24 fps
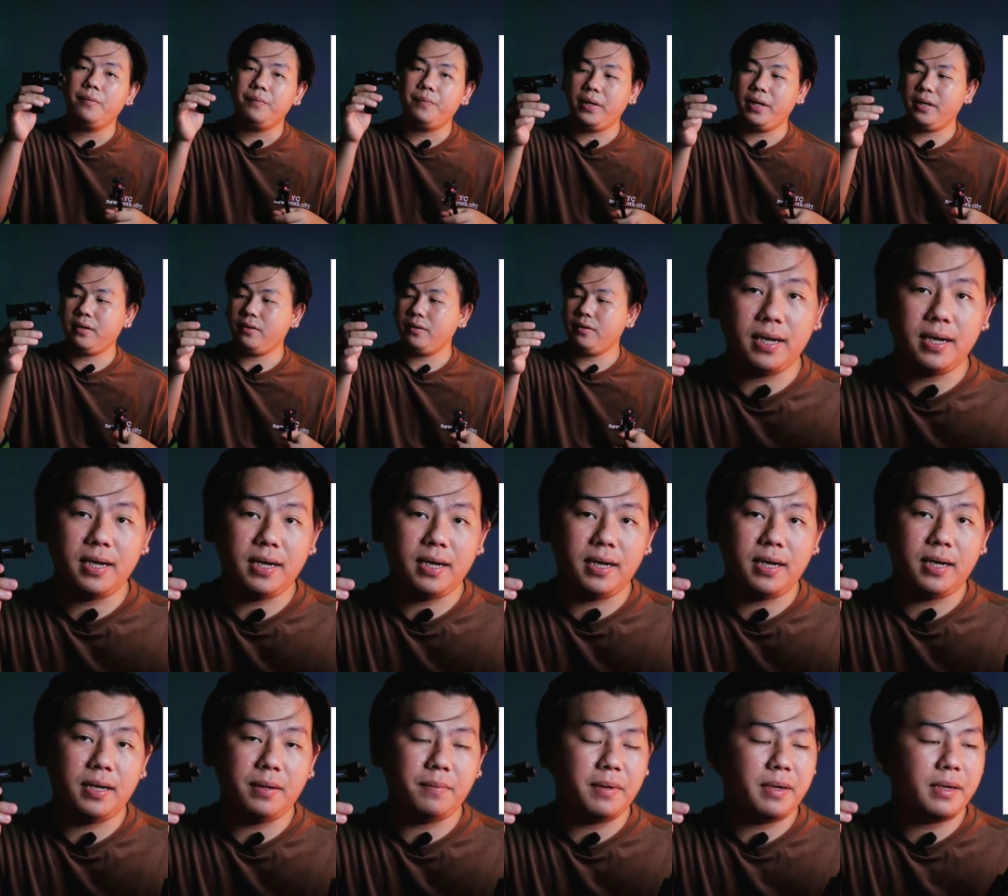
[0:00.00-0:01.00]
Pero yung
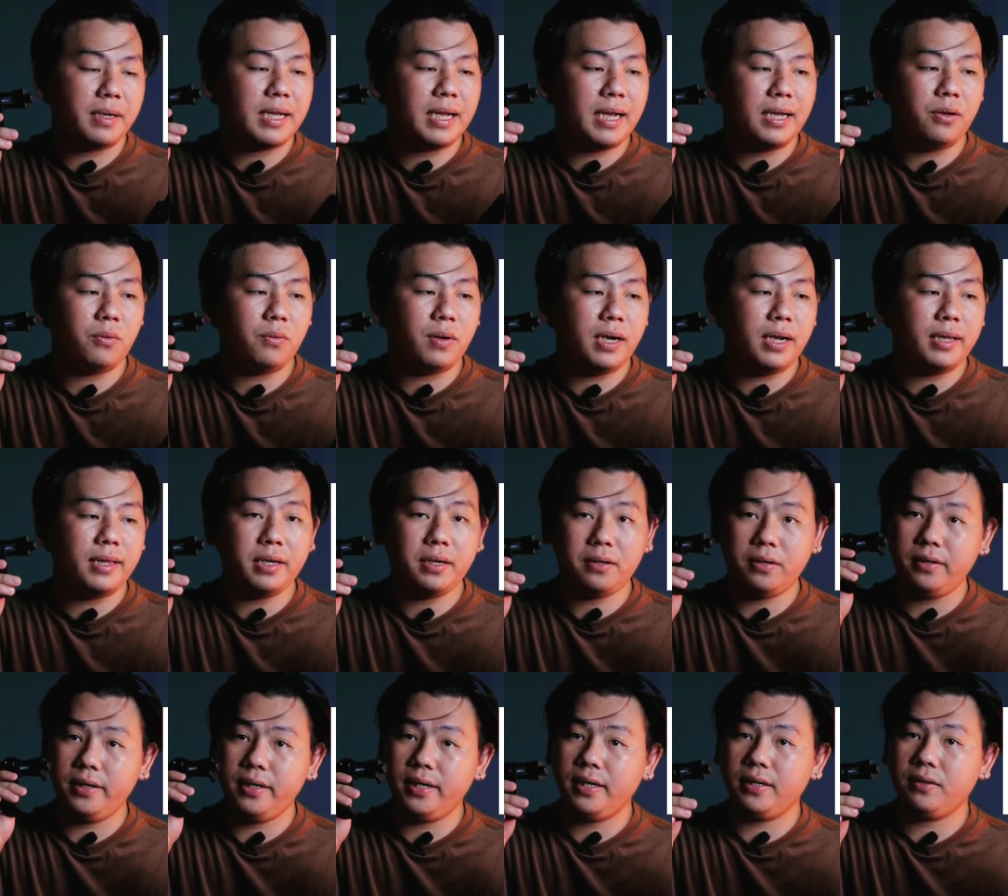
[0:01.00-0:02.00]
uh, um, magkahiwalay na
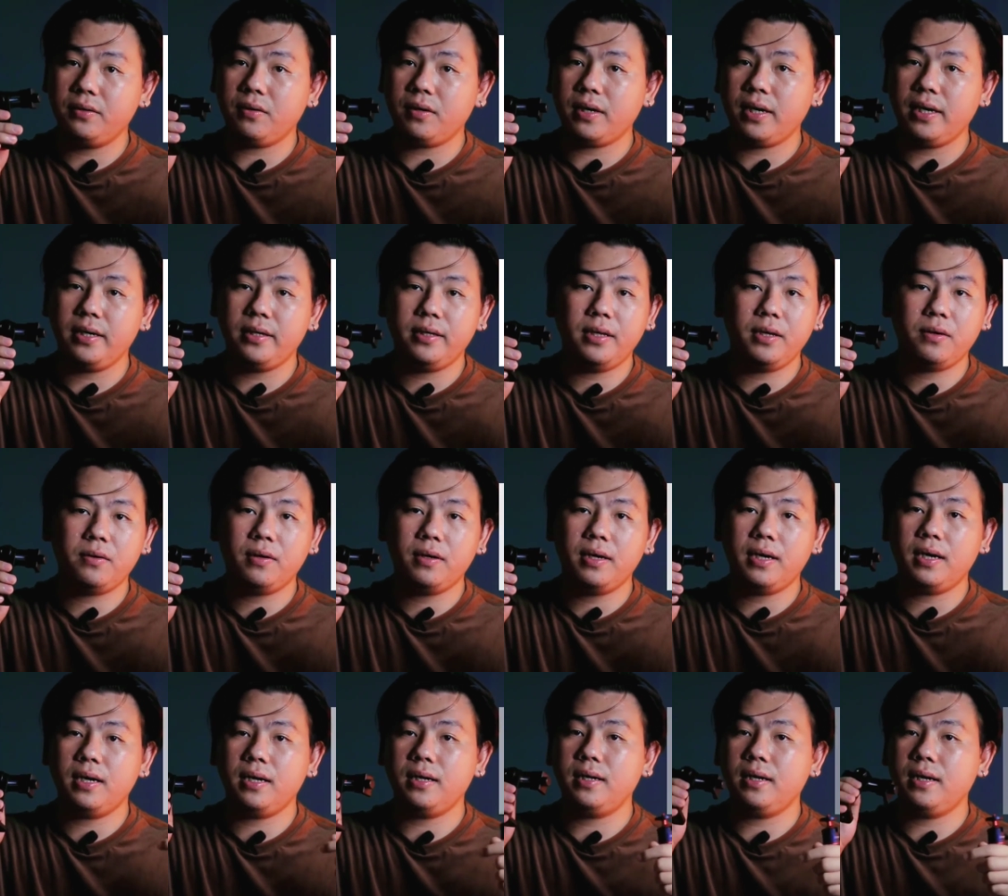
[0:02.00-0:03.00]
order to kaya hindi ko
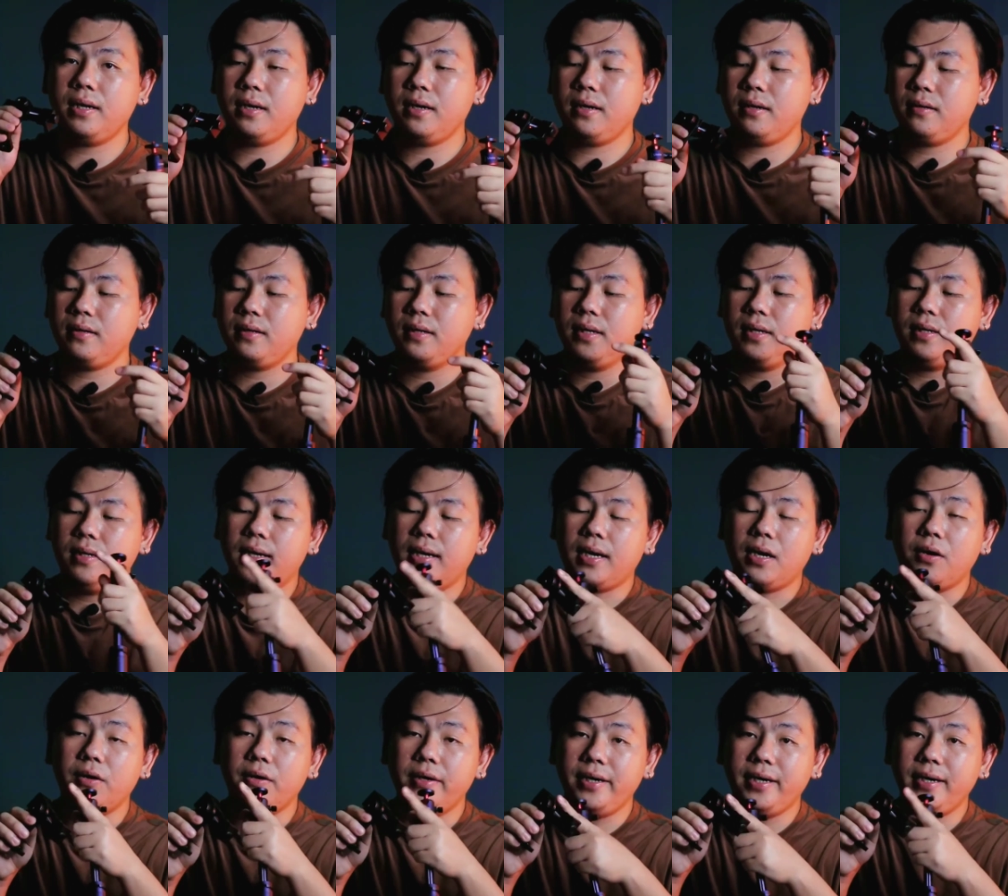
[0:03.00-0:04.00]
na, na
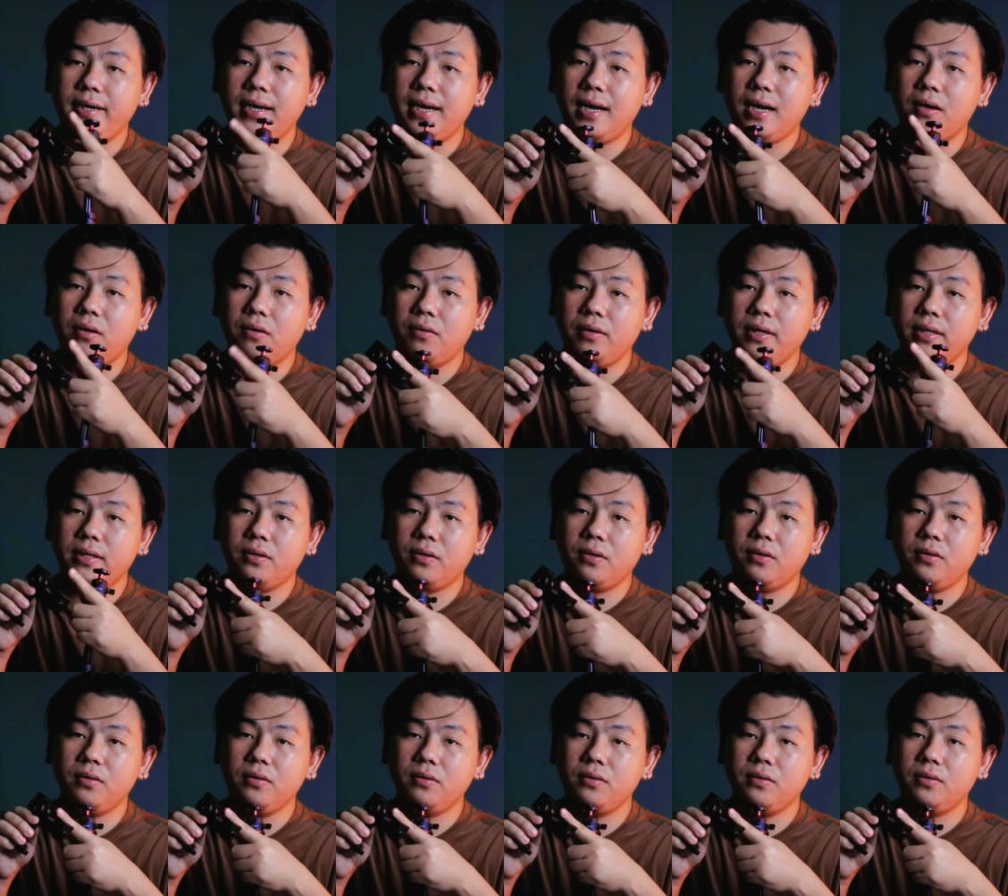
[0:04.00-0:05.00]
naka-order na ako
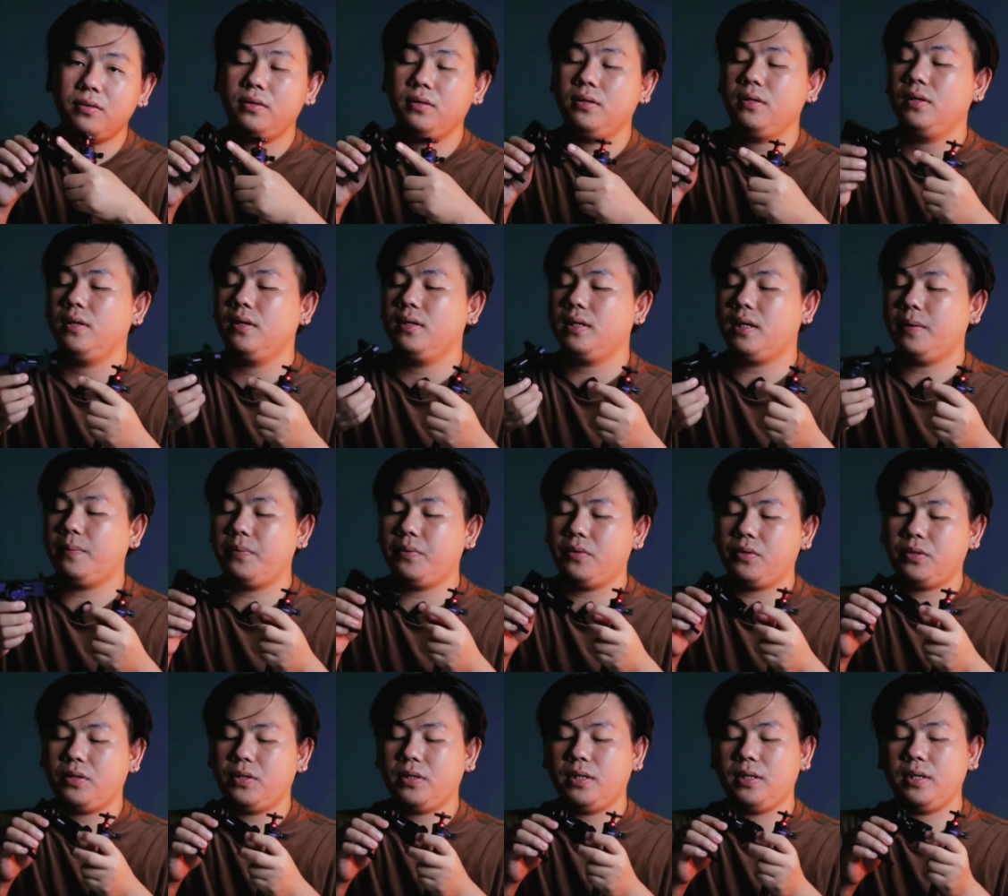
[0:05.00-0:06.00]
nito
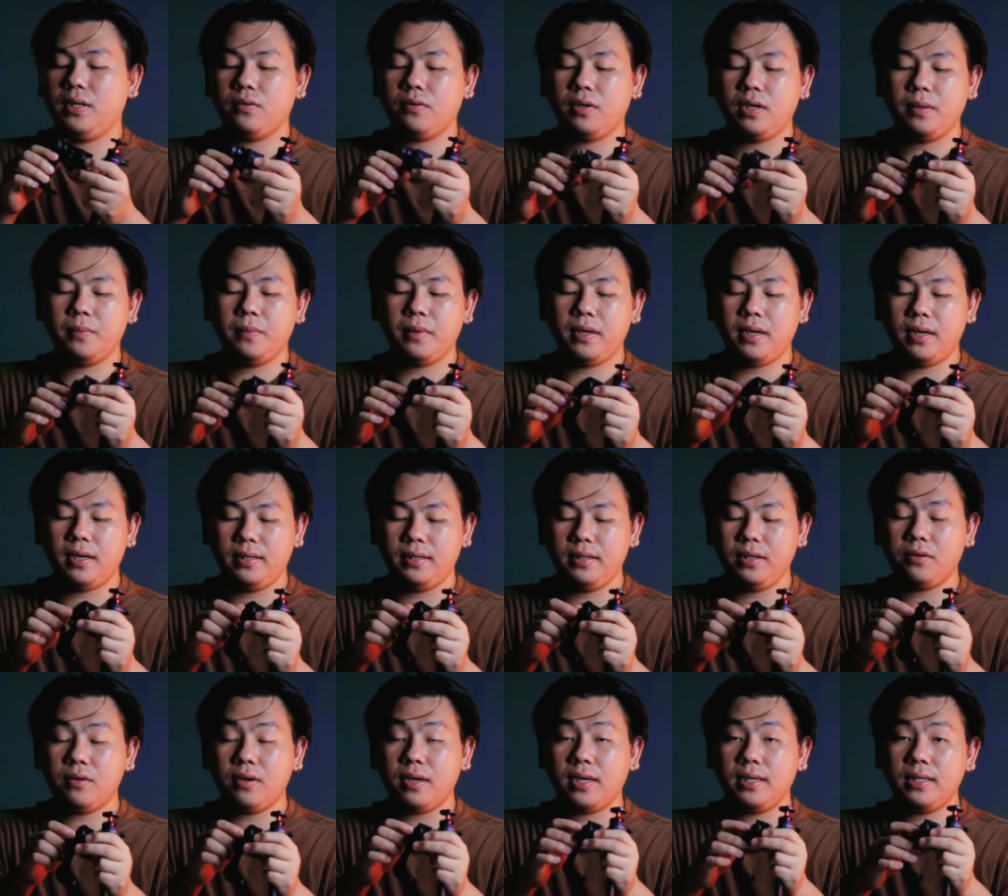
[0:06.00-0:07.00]
tapos hindi ko na hindi
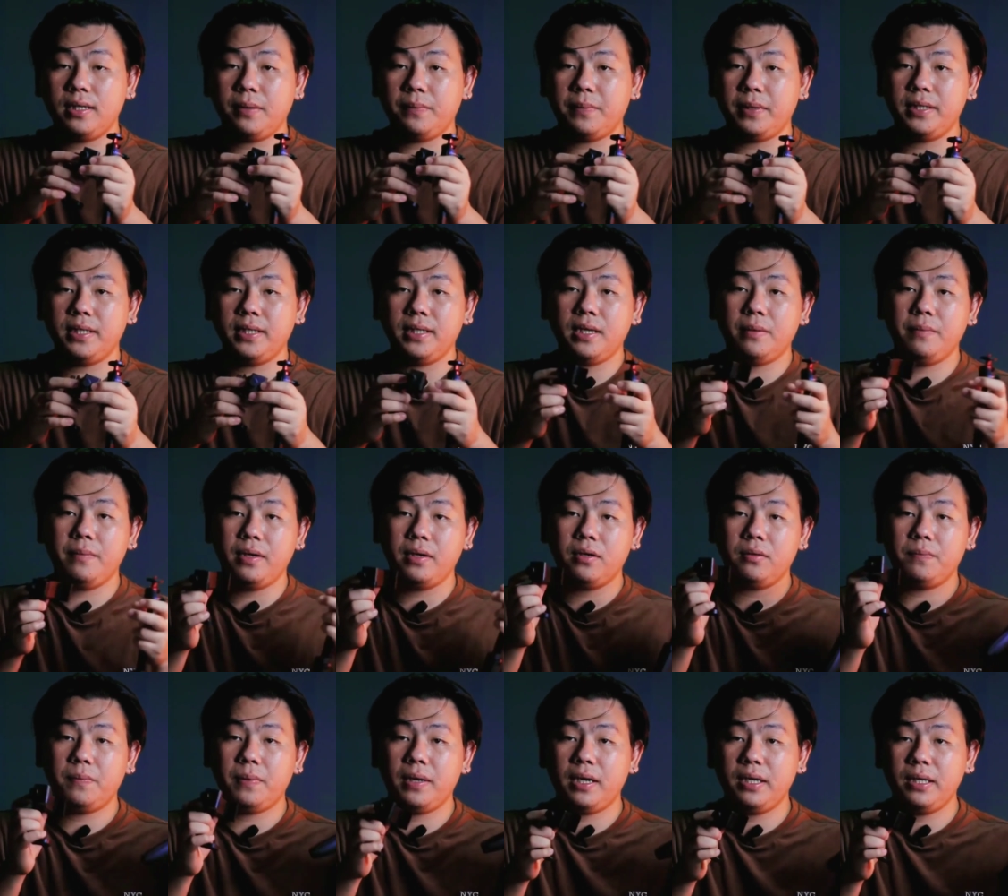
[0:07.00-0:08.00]
ko agad napansin na
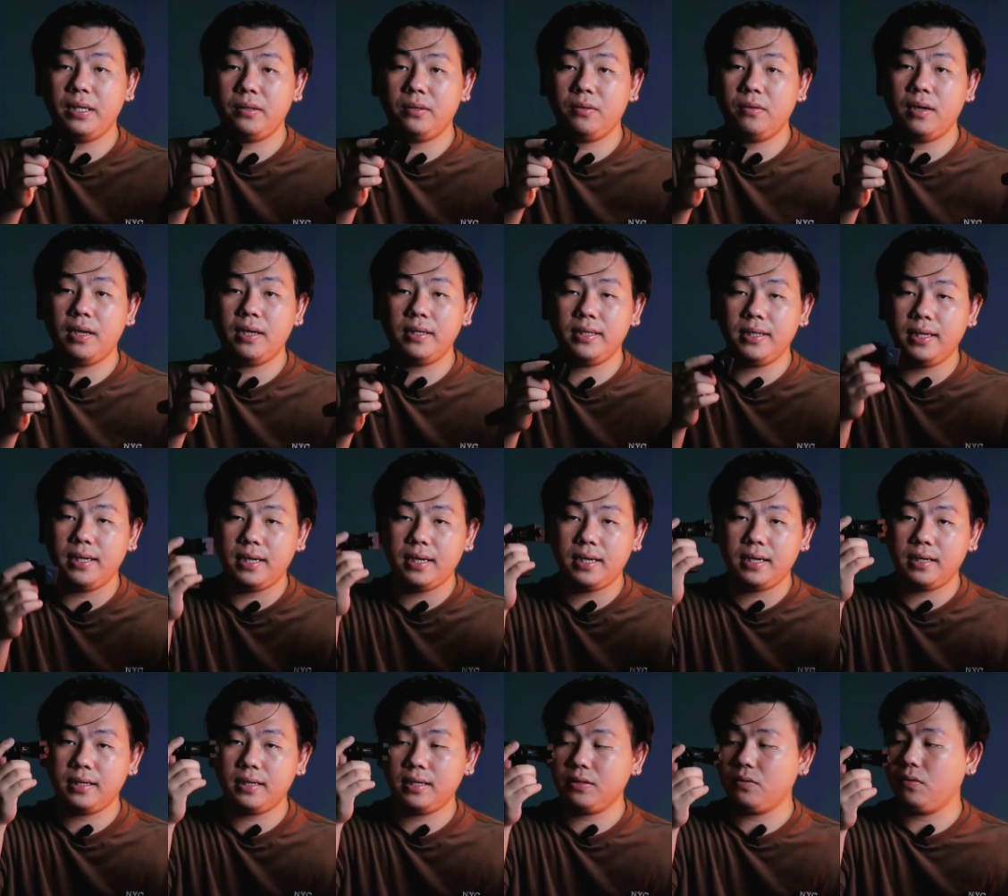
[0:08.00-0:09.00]
meron pala yung Yulansi
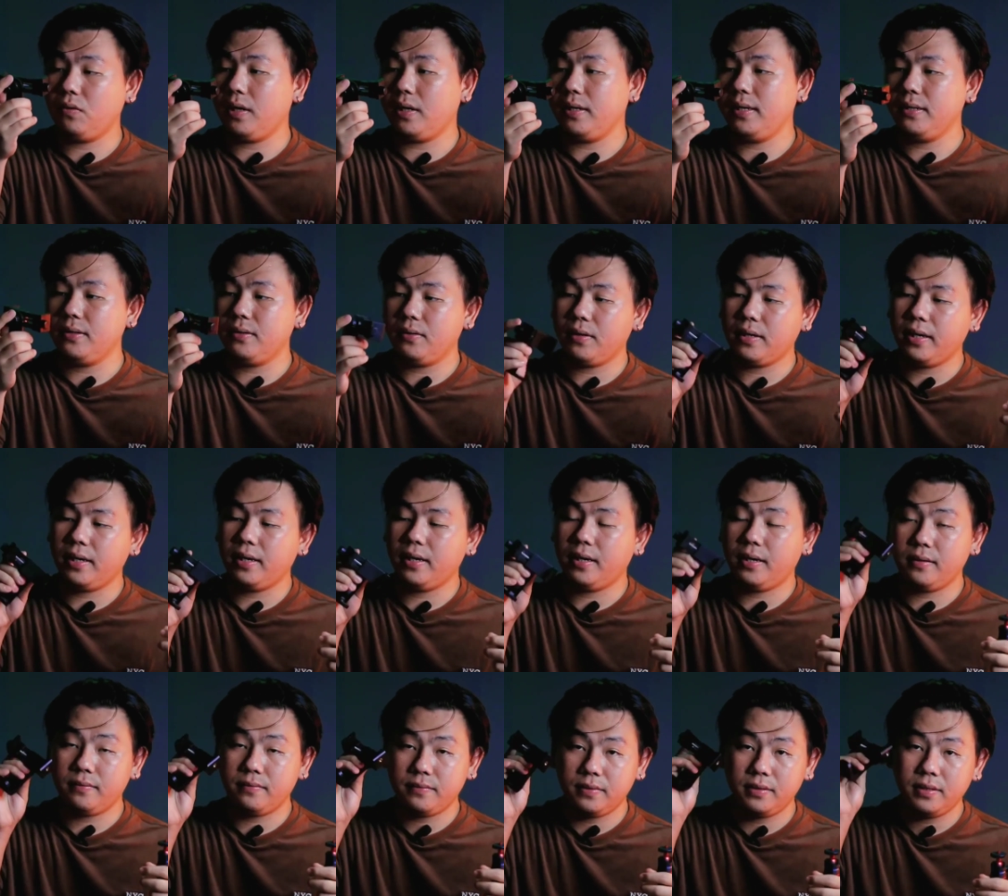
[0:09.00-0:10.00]
na katulad nito
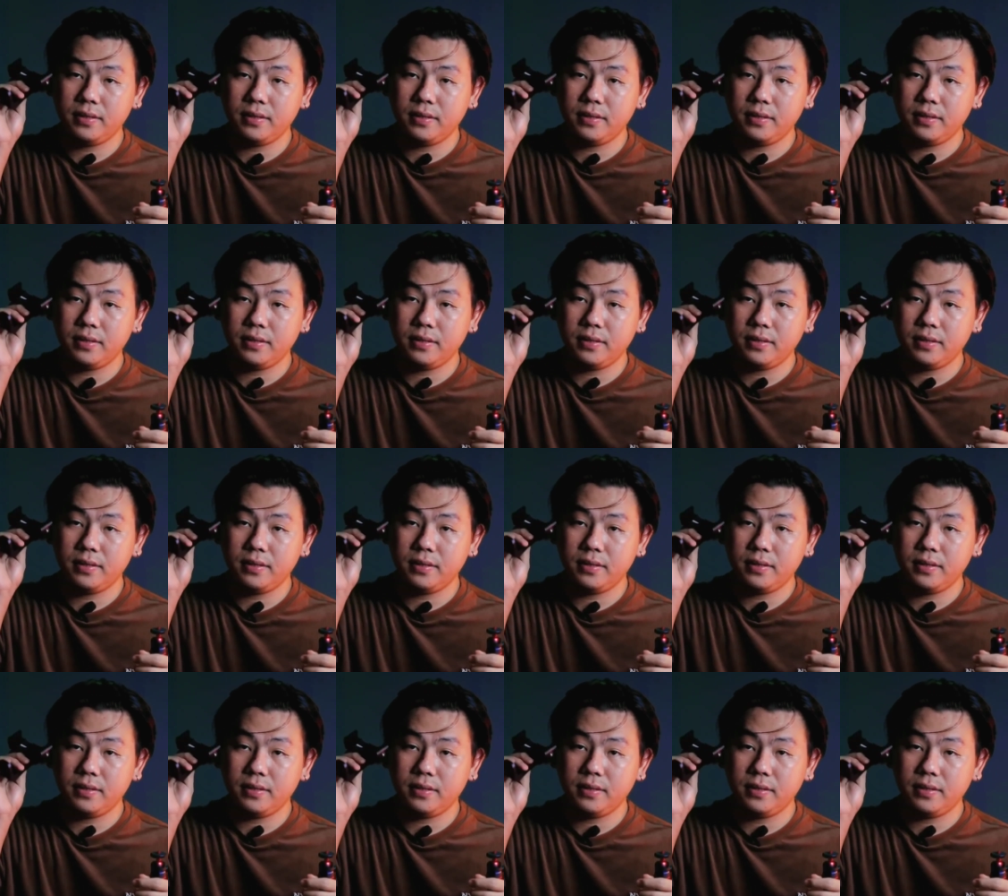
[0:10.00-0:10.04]
kaya